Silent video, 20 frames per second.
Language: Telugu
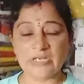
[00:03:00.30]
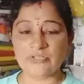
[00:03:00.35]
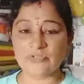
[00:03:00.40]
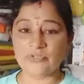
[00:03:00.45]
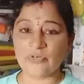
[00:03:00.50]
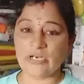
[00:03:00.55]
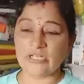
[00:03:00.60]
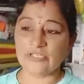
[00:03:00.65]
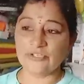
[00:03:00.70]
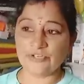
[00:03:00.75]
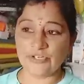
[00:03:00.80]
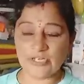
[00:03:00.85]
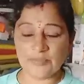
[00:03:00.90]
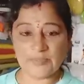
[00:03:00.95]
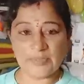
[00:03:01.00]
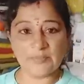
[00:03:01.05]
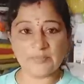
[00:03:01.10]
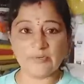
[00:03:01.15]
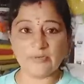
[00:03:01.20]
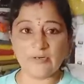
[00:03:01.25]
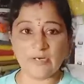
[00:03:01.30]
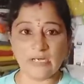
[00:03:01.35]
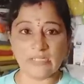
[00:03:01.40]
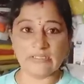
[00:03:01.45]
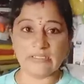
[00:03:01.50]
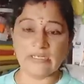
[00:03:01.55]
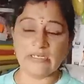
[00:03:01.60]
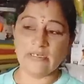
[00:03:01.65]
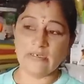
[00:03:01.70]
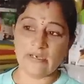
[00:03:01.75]
సో అది కూడా మేము
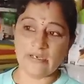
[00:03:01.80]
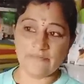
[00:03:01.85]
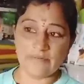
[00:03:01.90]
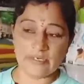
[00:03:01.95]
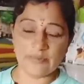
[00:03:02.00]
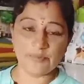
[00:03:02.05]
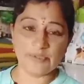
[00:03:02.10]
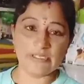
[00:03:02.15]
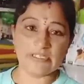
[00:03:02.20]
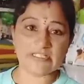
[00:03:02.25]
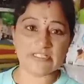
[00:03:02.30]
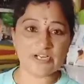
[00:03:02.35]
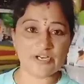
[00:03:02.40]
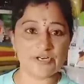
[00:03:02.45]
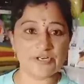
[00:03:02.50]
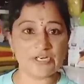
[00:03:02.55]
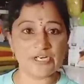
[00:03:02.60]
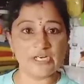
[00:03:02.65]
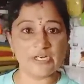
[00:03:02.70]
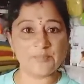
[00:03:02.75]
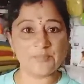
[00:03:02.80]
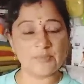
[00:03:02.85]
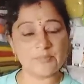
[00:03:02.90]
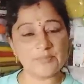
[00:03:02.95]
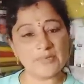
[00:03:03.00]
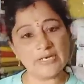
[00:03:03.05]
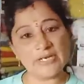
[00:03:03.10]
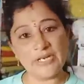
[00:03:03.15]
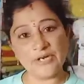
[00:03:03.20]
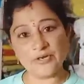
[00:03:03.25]
అది అవైలబిలిటీ స్టార్ట్ అయినప్పుడు
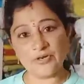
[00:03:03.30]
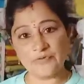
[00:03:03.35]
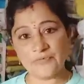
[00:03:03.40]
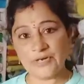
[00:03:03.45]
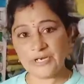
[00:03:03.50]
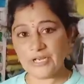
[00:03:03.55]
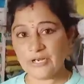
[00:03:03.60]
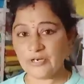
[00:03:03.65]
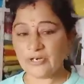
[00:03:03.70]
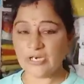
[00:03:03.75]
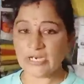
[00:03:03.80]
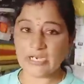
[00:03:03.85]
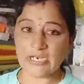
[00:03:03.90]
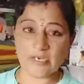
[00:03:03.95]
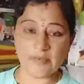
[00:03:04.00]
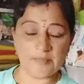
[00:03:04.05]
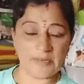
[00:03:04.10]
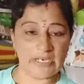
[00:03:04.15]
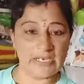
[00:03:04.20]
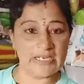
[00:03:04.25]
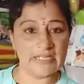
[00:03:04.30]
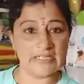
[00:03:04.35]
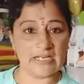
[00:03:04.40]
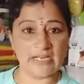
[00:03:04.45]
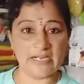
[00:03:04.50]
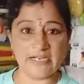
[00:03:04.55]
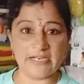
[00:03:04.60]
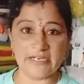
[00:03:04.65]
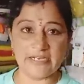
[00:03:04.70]
మళ్ళీ ఇంకో వీడియోలోనే నేను మళ్ళీ అన్ని